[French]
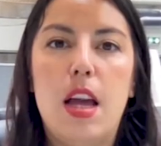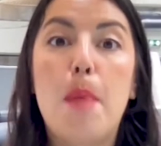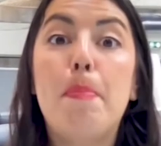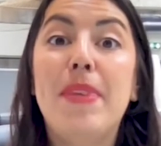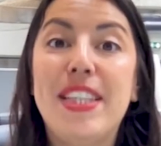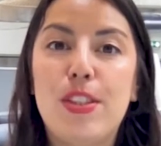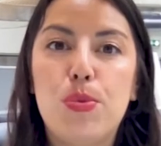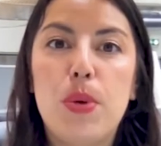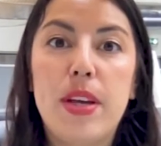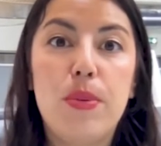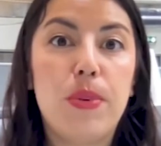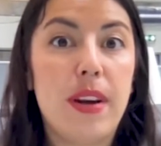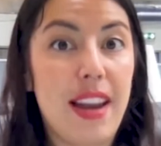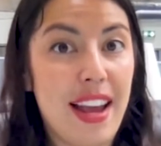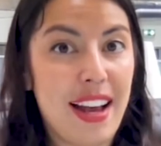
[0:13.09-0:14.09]
Mais
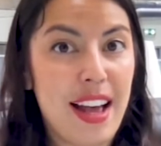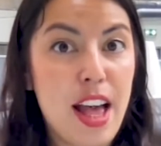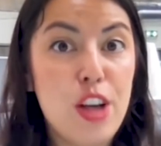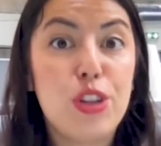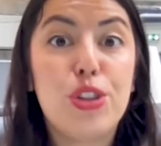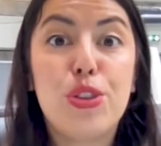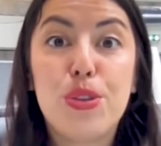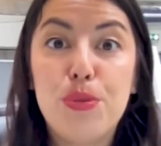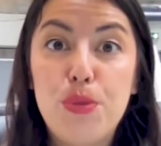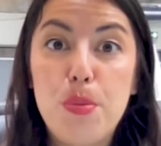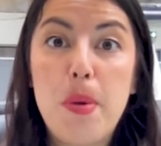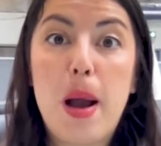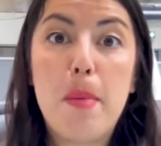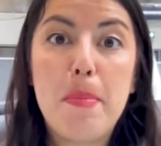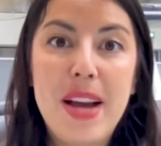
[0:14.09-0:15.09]
soyons clairs, je ne vous
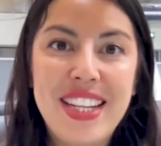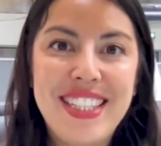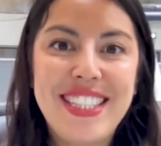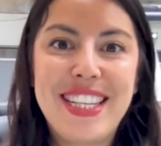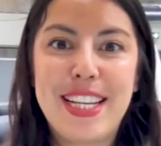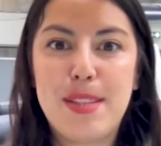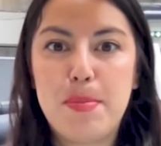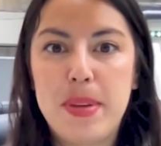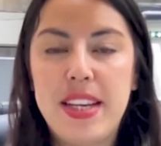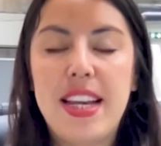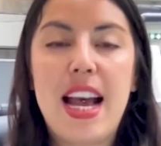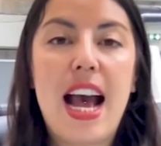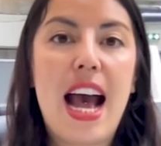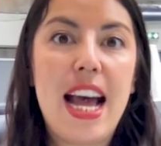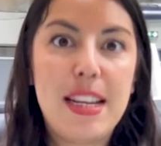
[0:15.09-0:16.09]
parle pas des aspects
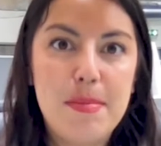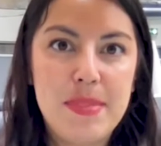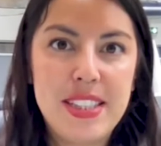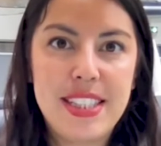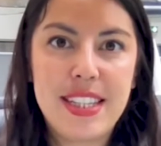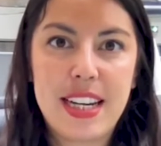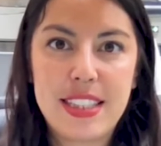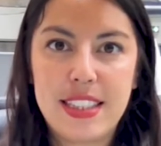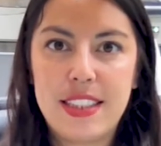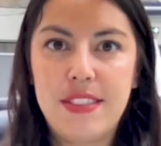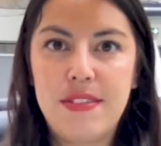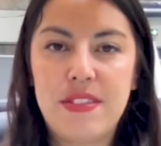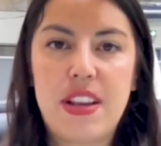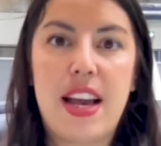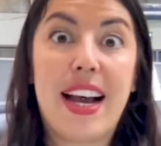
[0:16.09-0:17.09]
administratifs,